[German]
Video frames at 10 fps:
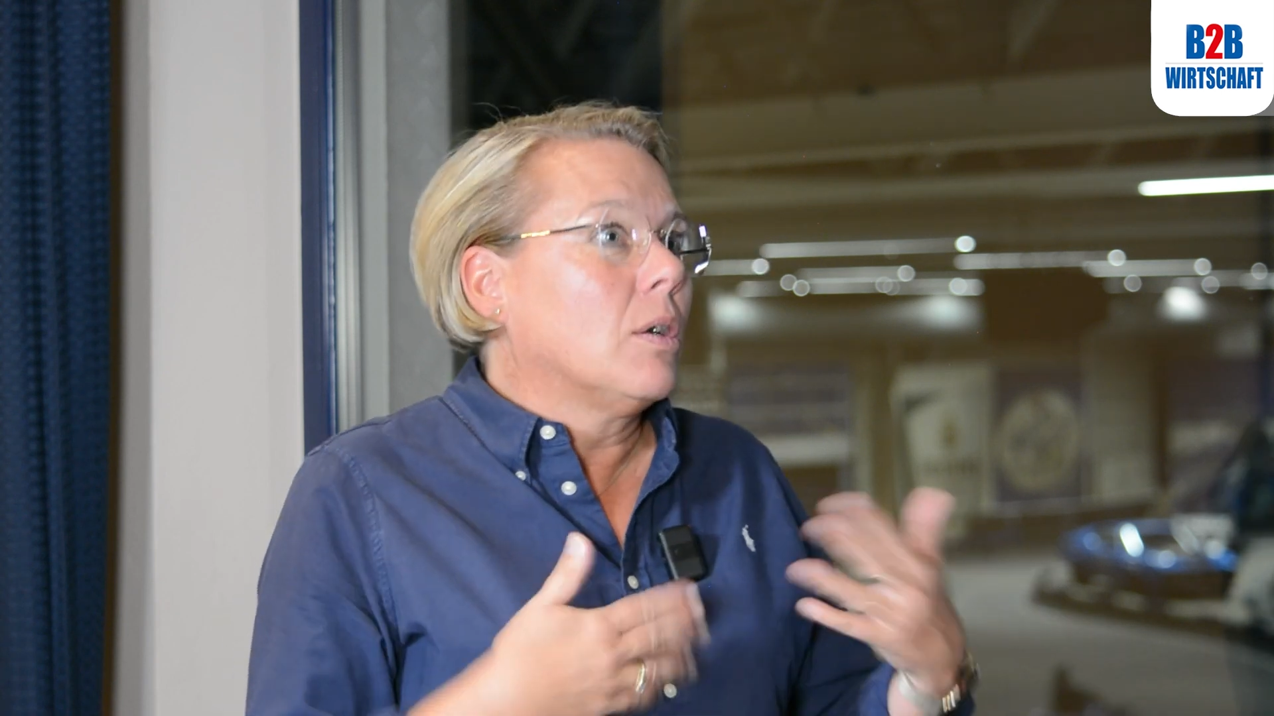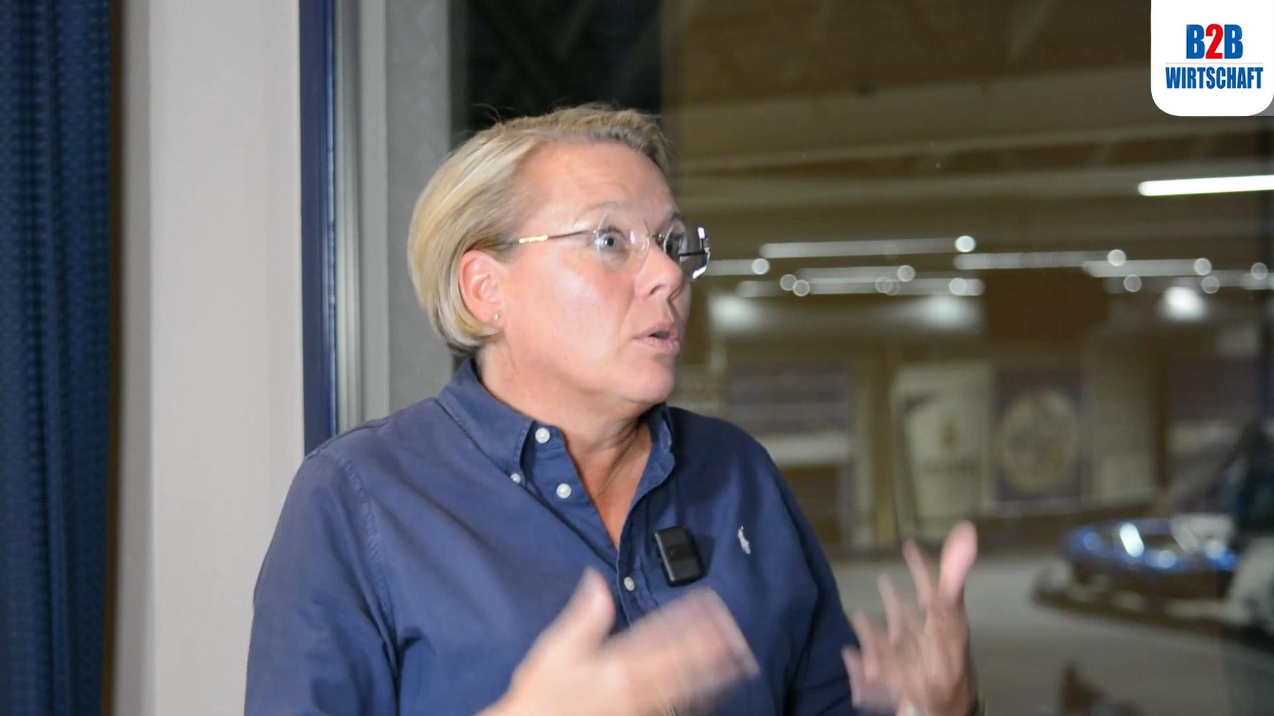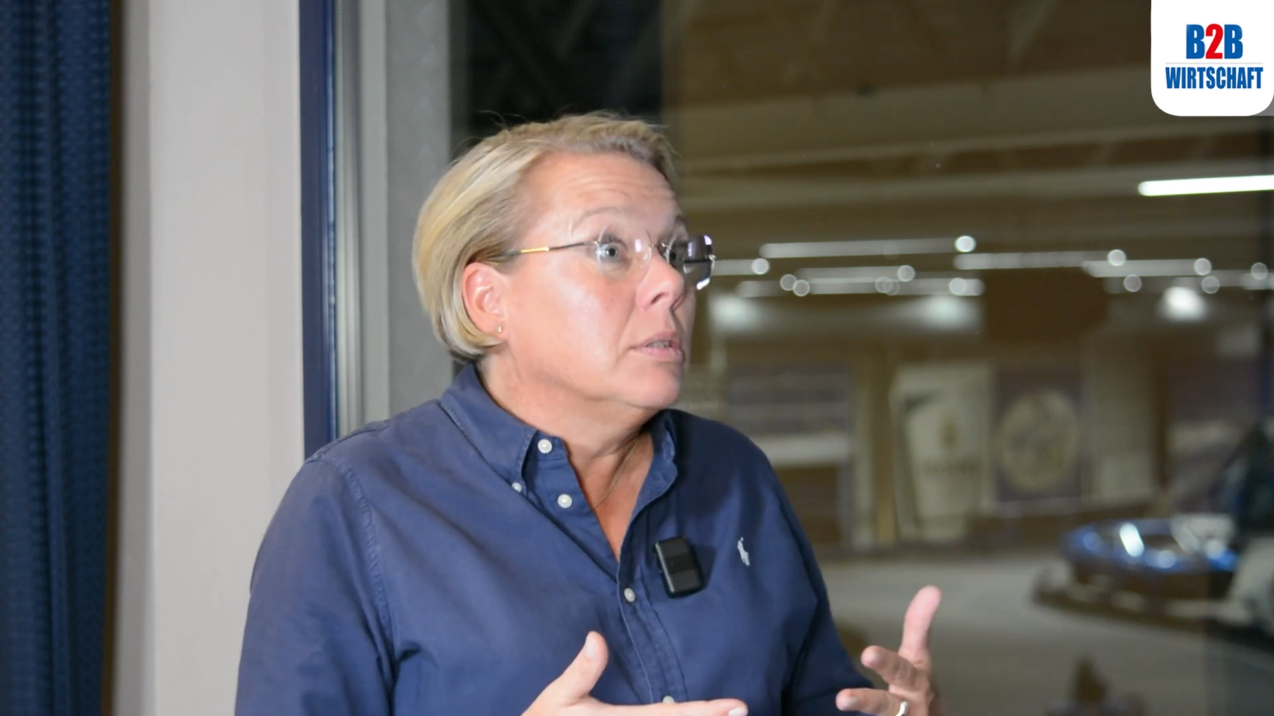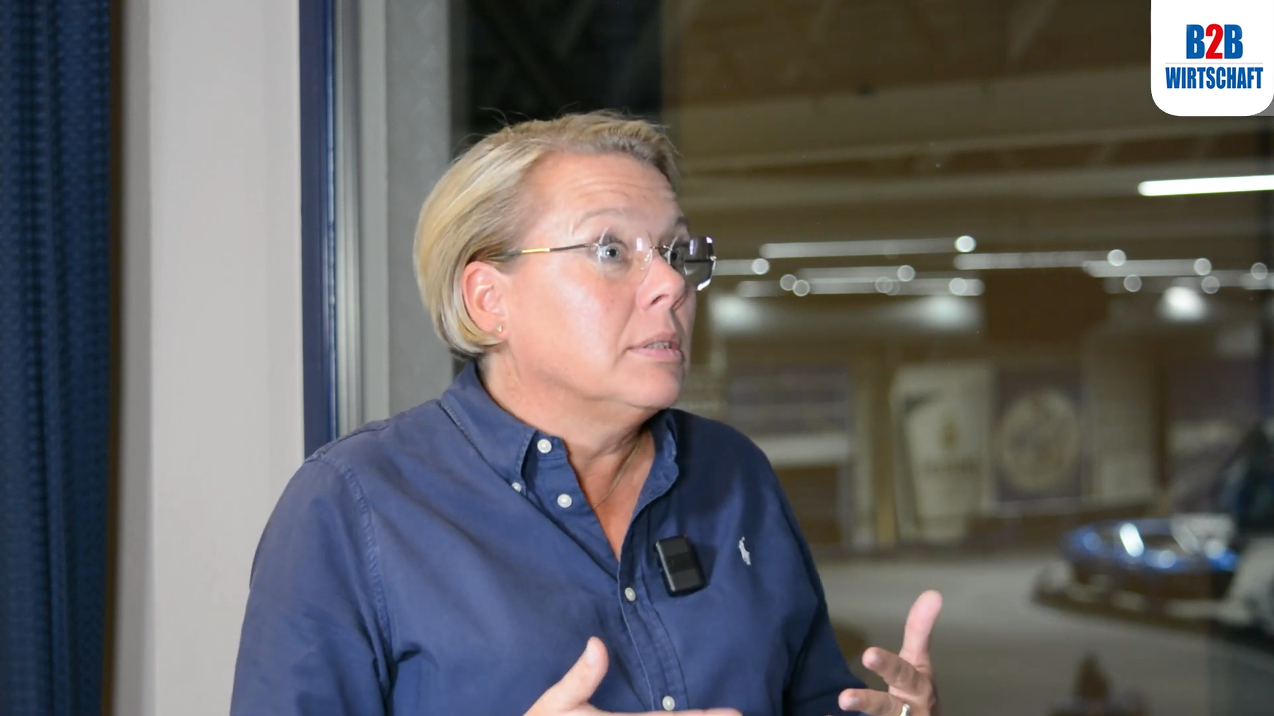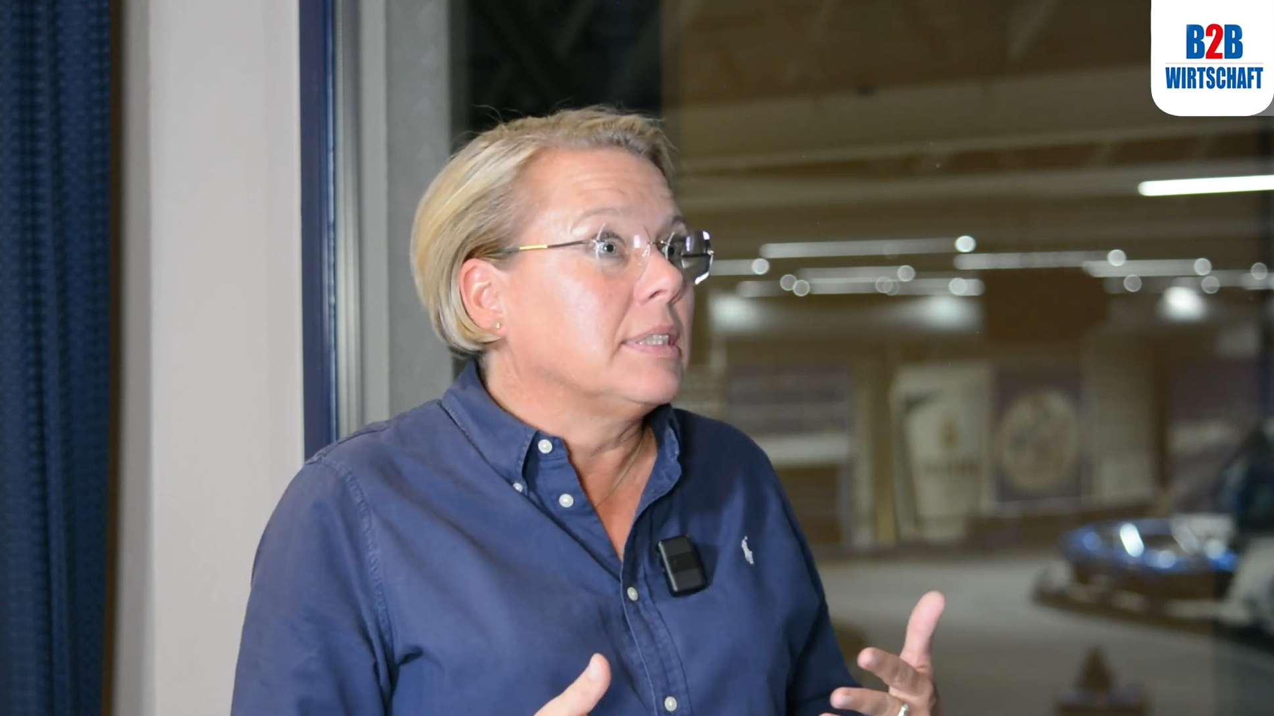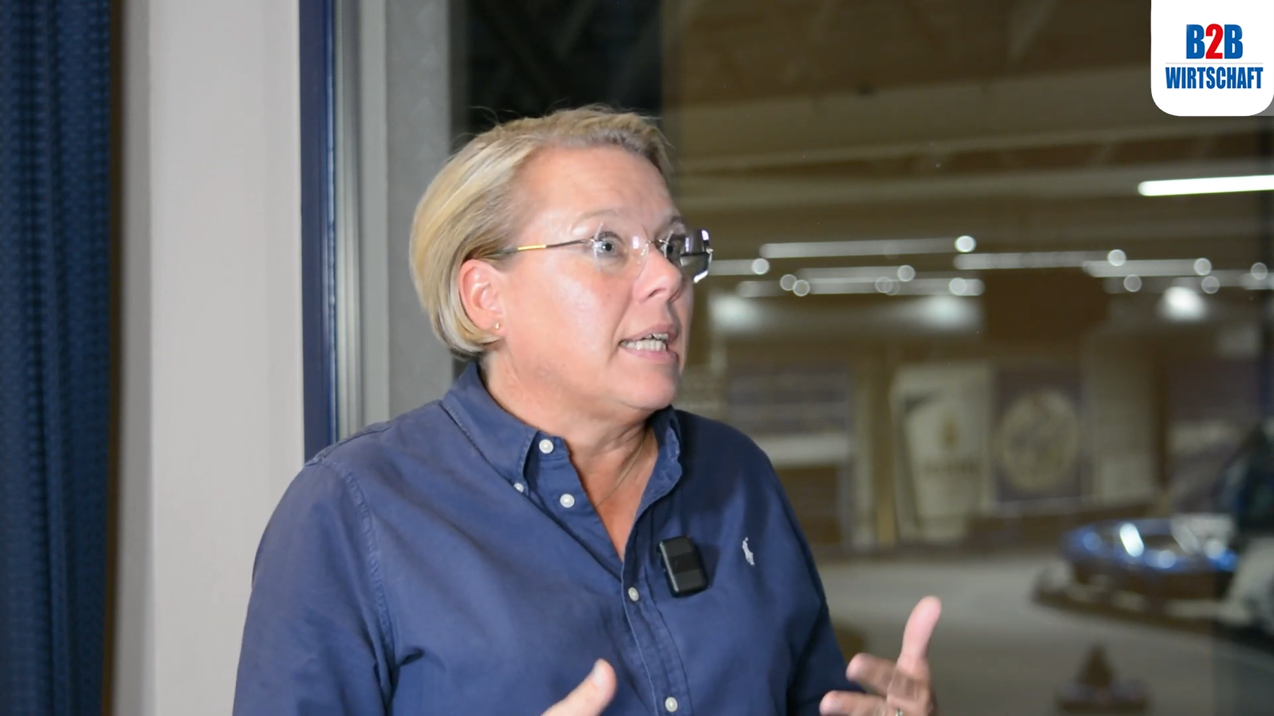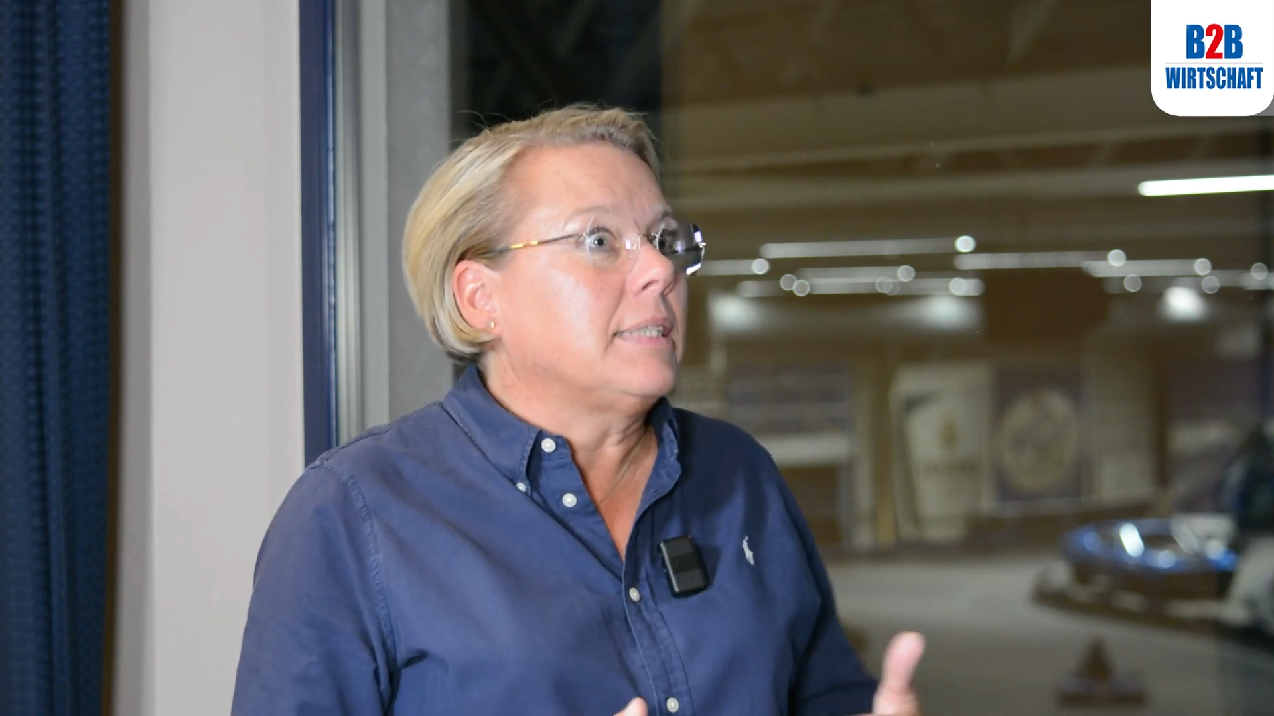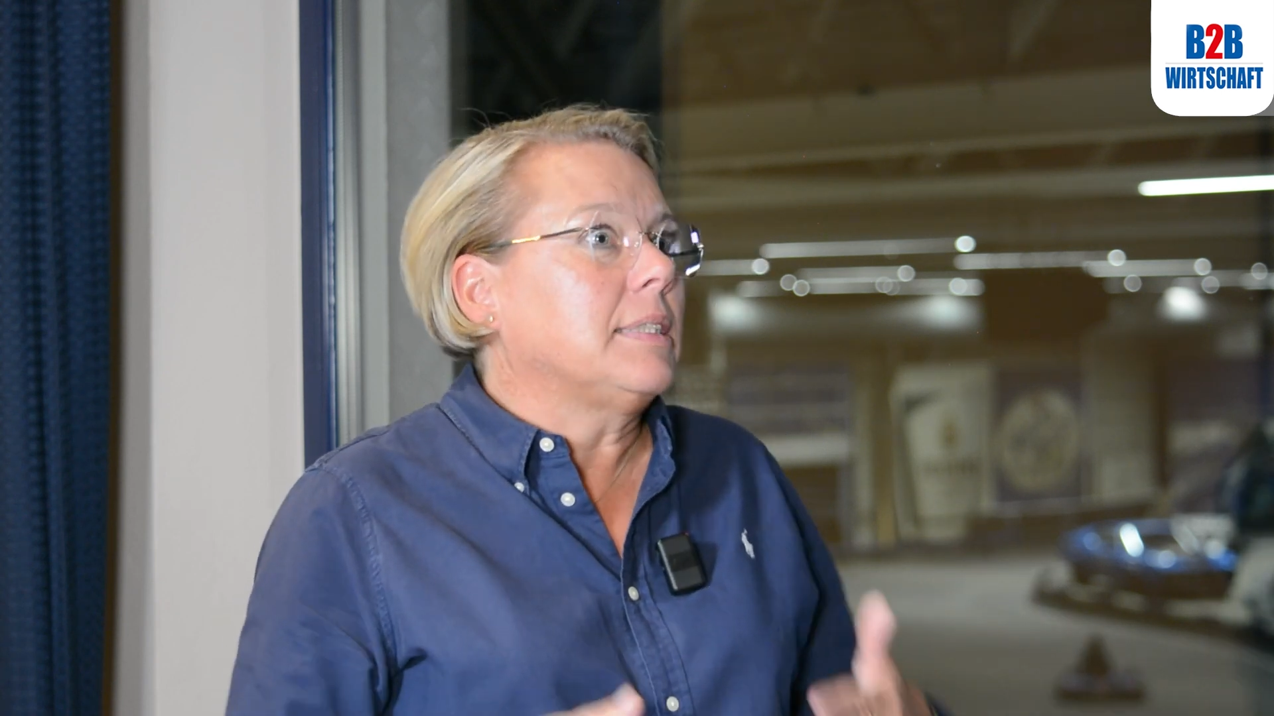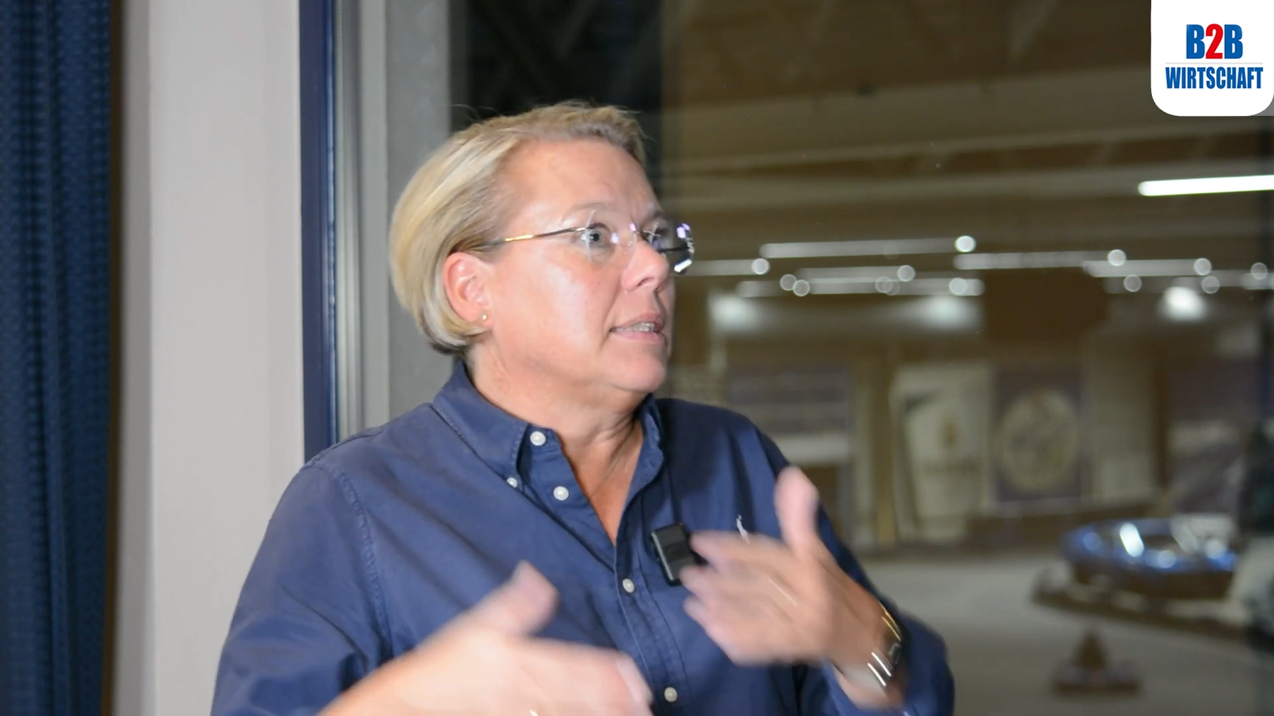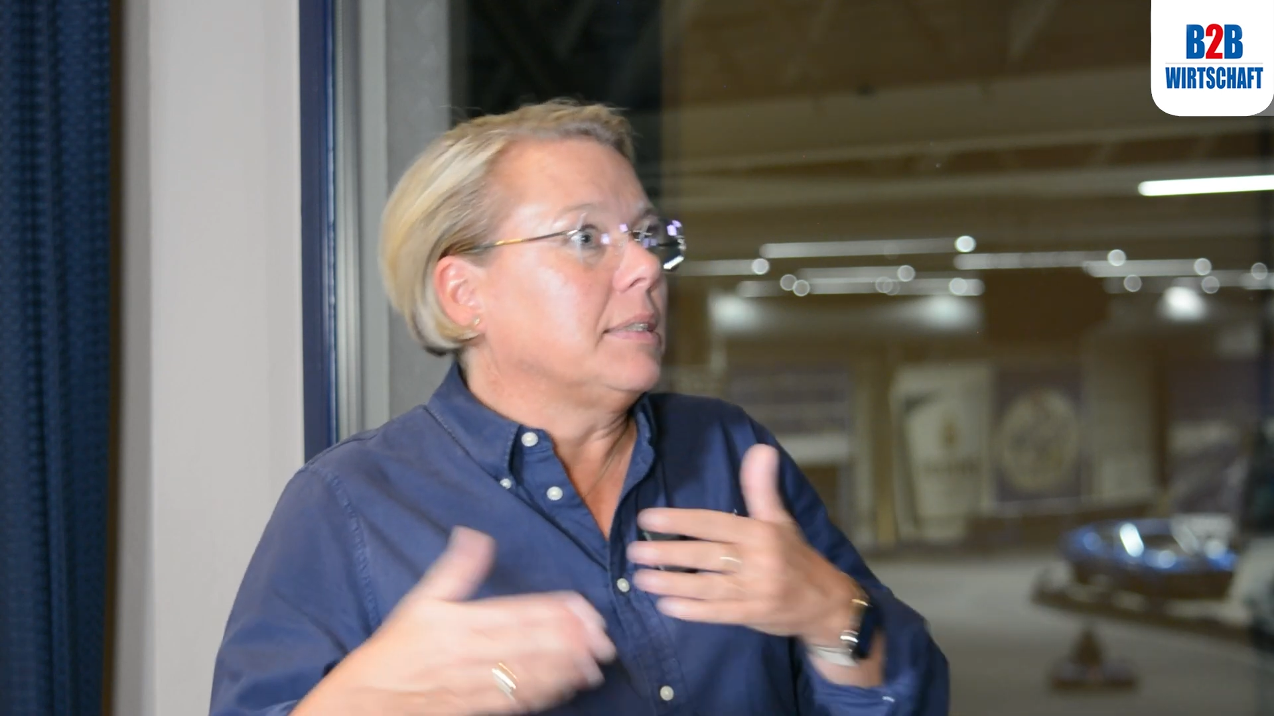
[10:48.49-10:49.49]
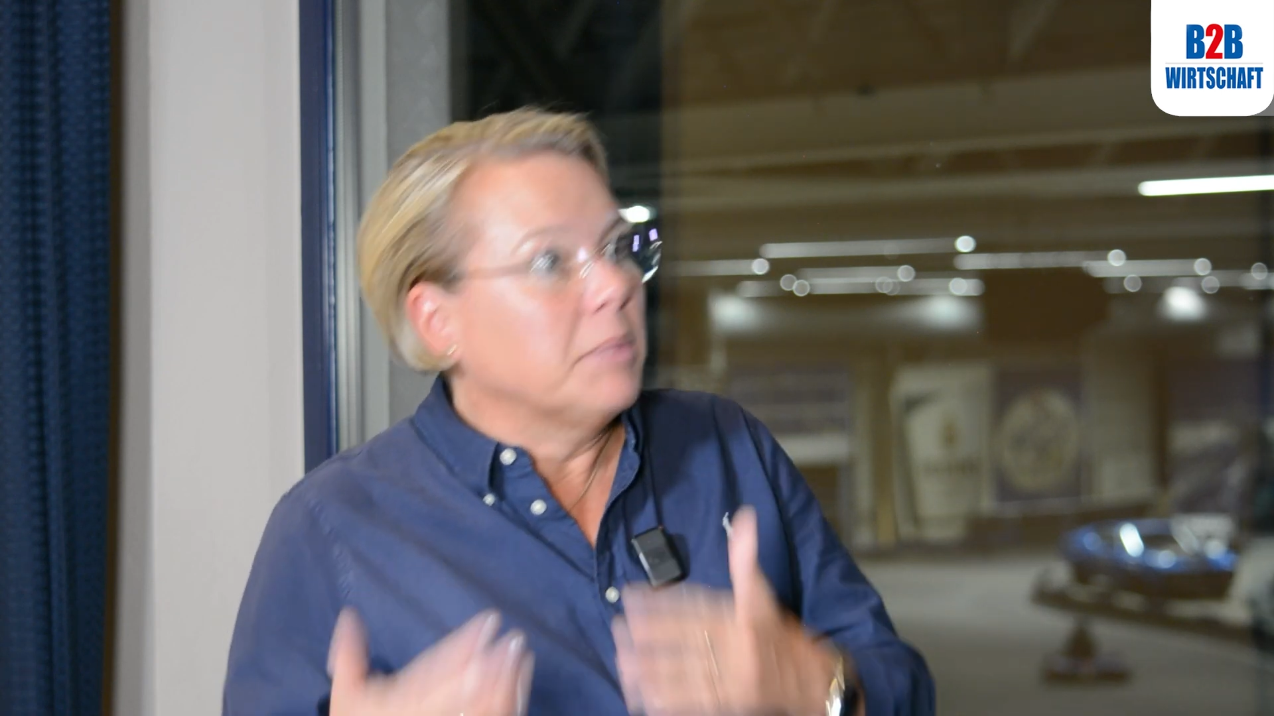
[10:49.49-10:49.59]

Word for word: Kundenseitig,